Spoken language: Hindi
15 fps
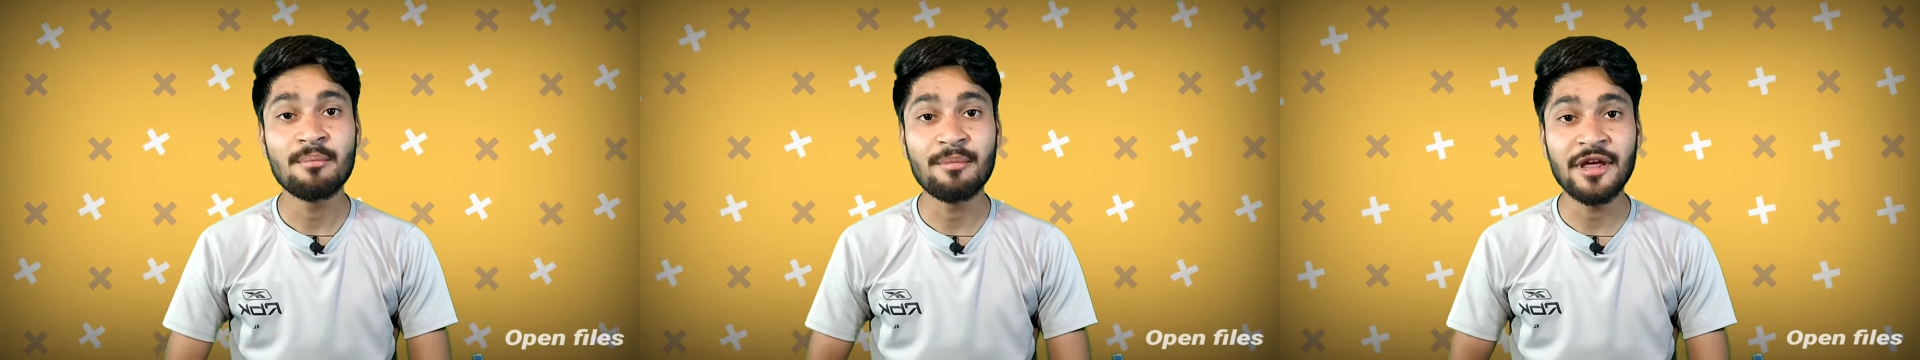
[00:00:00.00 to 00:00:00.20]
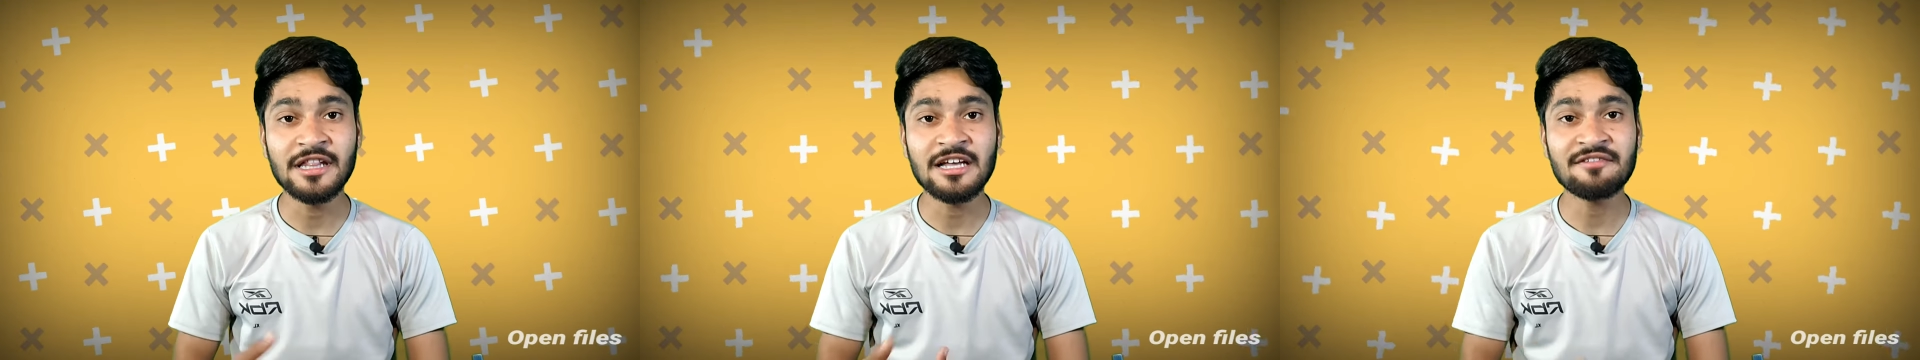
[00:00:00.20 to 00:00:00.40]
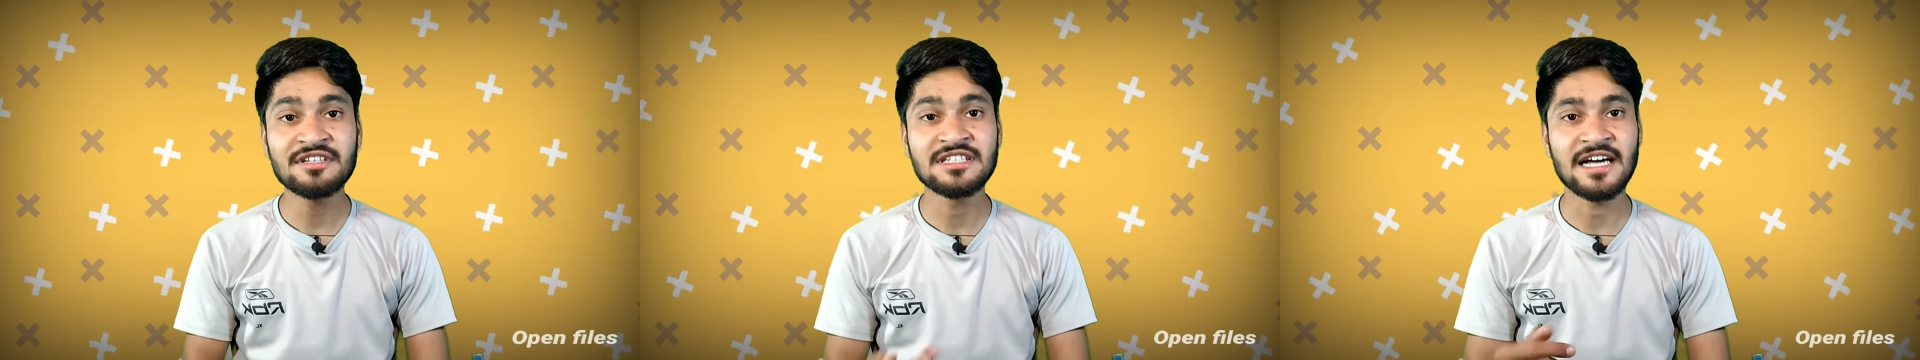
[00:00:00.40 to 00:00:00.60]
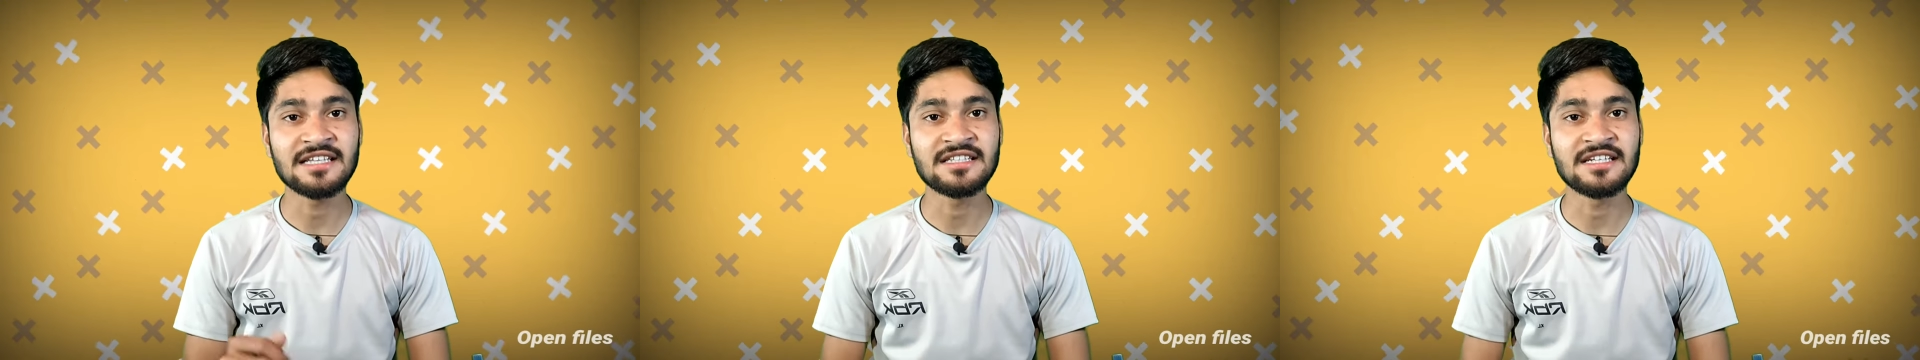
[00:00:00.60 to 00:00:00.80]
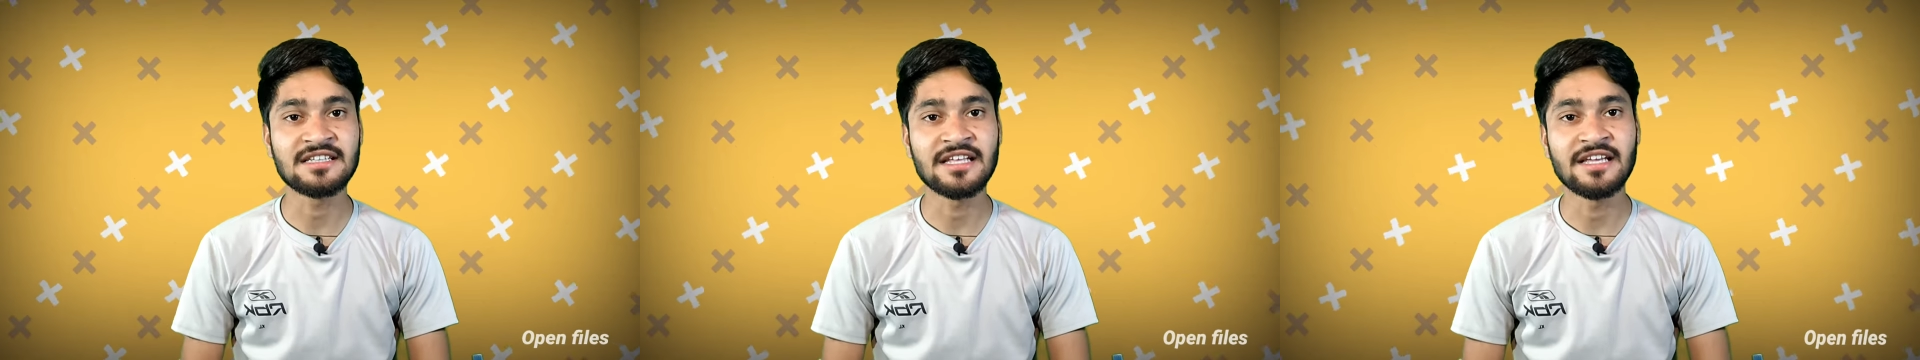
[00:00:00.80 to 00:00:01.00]
मेधावी
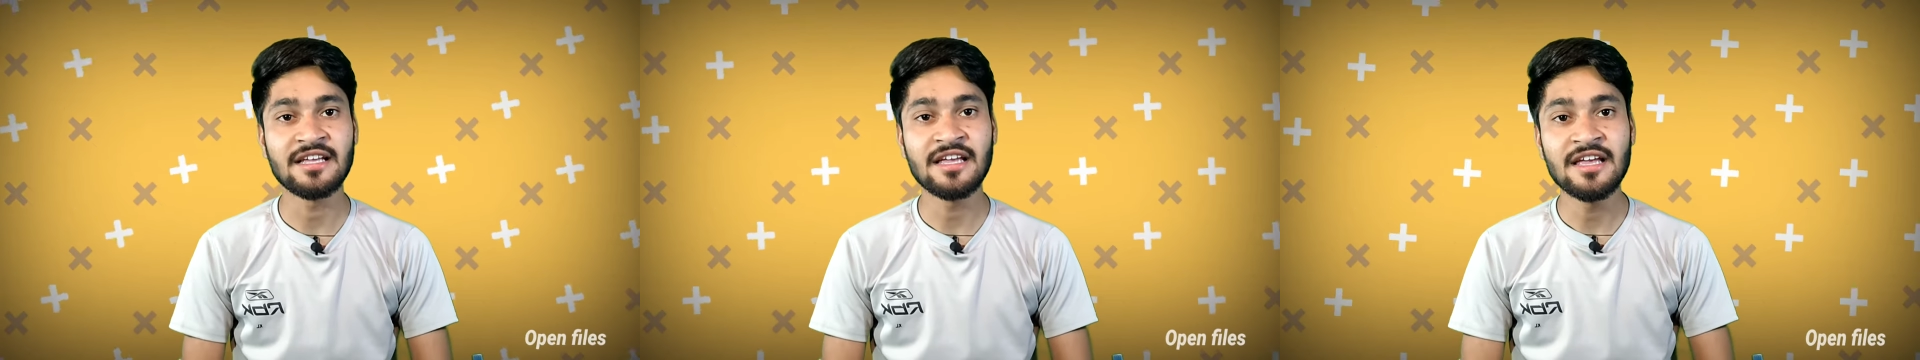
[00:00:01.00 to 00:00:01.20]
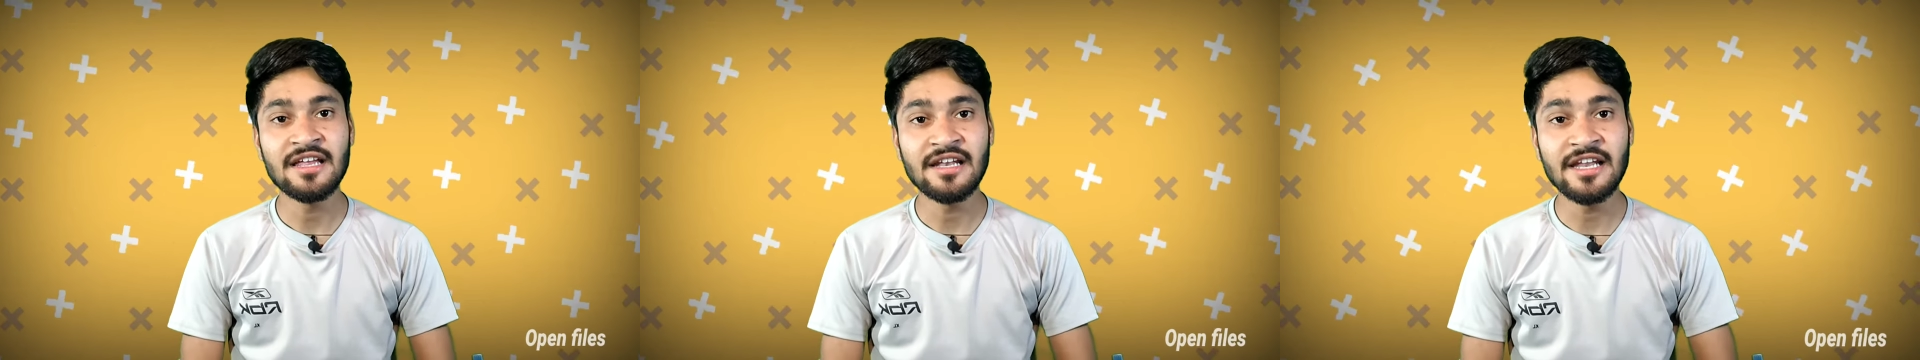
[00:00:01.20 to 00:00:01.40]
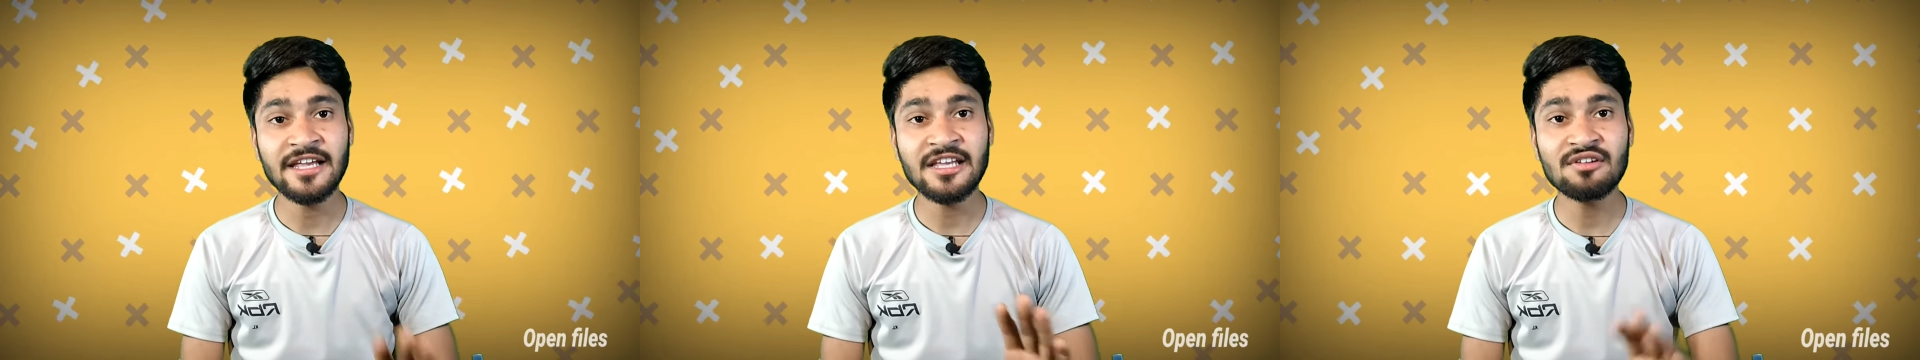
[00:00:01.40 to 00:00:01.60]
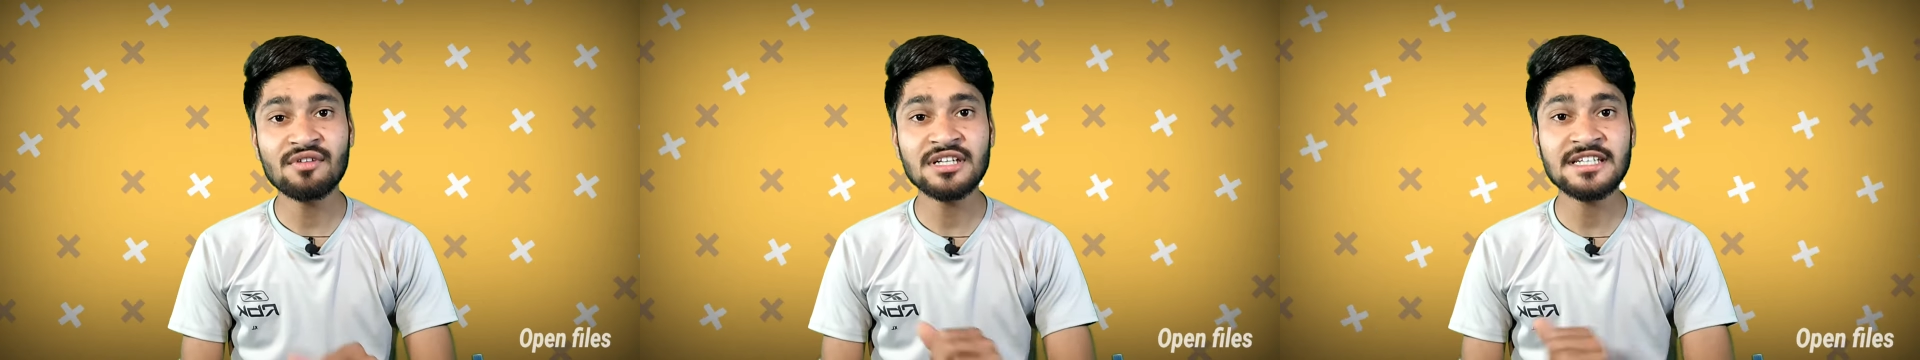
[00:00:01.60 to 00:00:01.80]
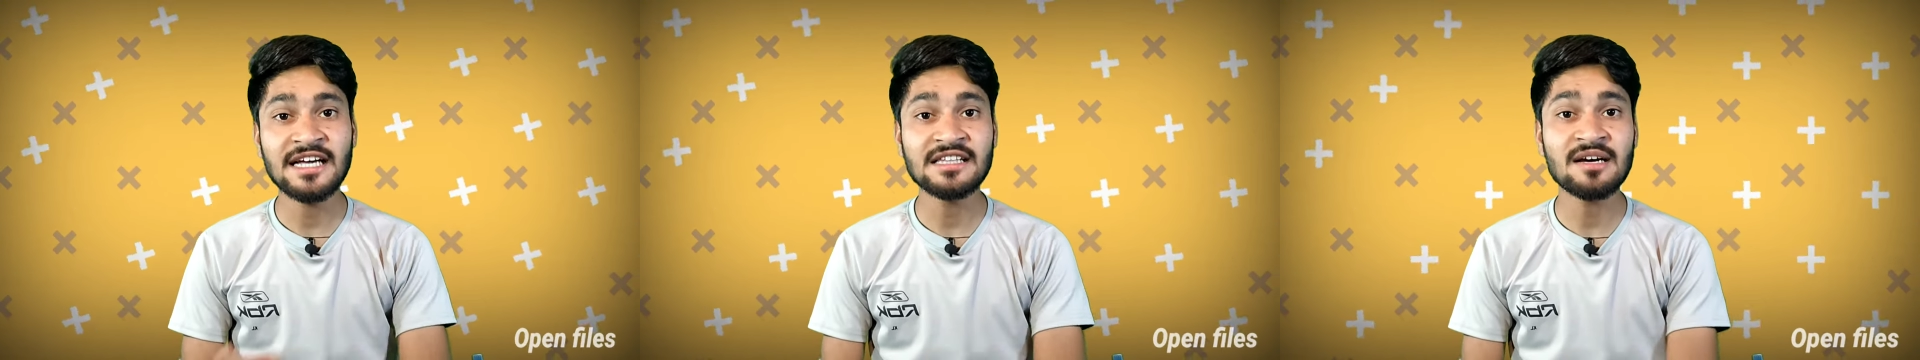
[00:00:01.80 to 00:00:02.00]
छात्र थे लेकिन
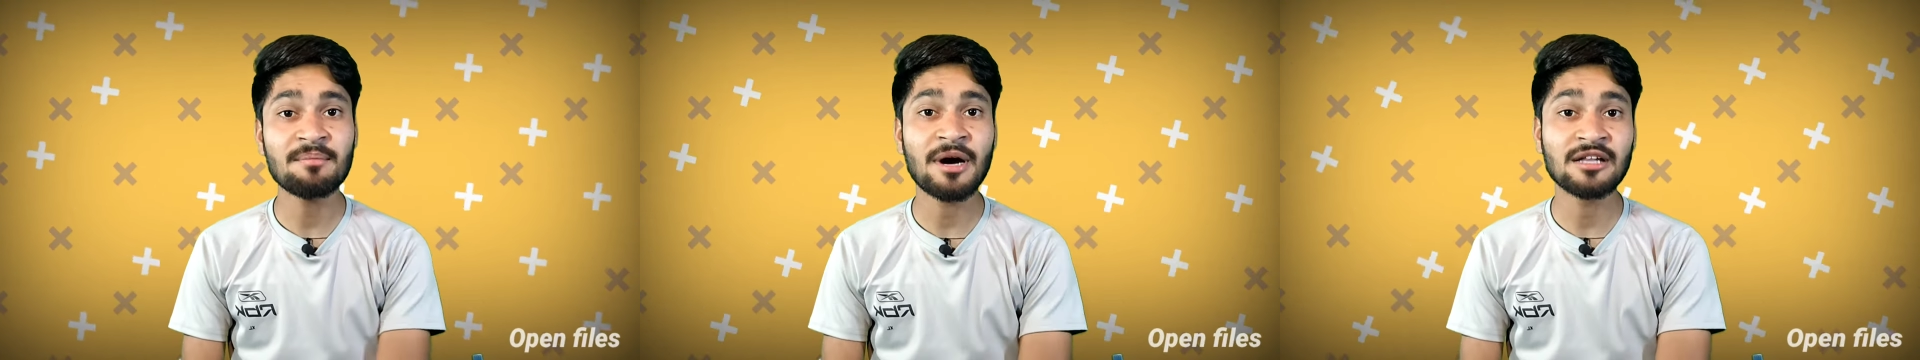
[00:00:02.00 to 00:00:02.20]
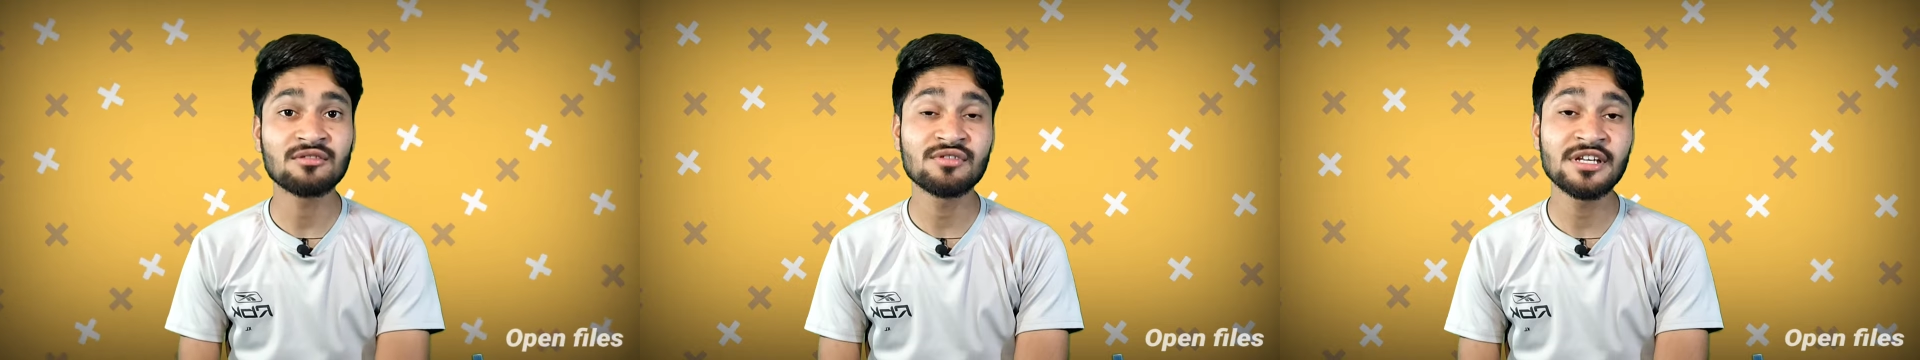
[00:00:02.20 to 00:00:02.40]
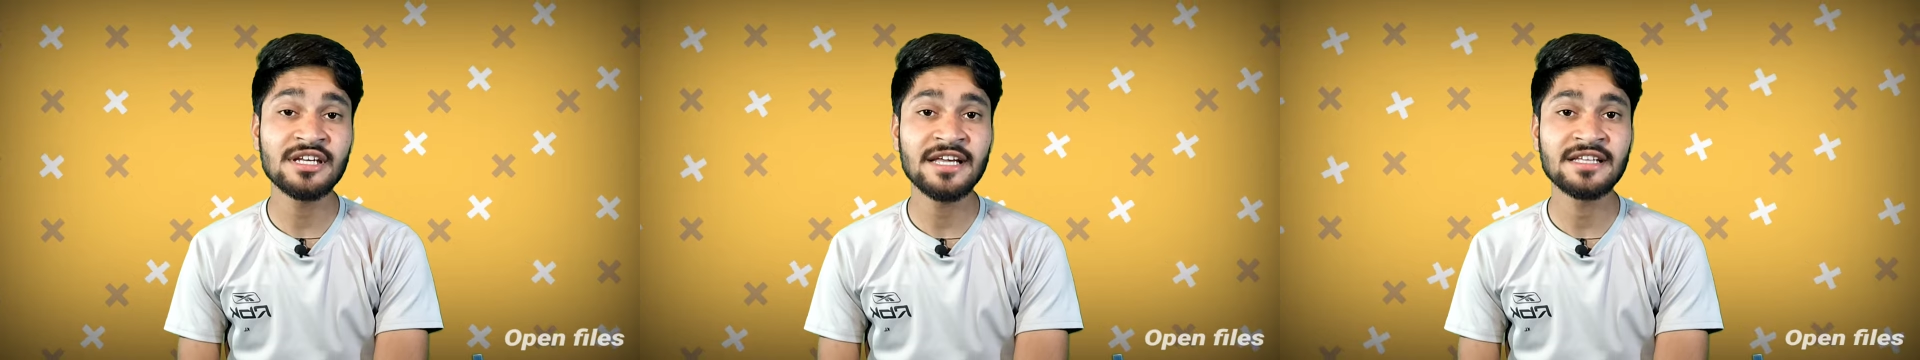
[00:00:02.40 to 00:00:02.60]
वह ज़्यादा बातूनी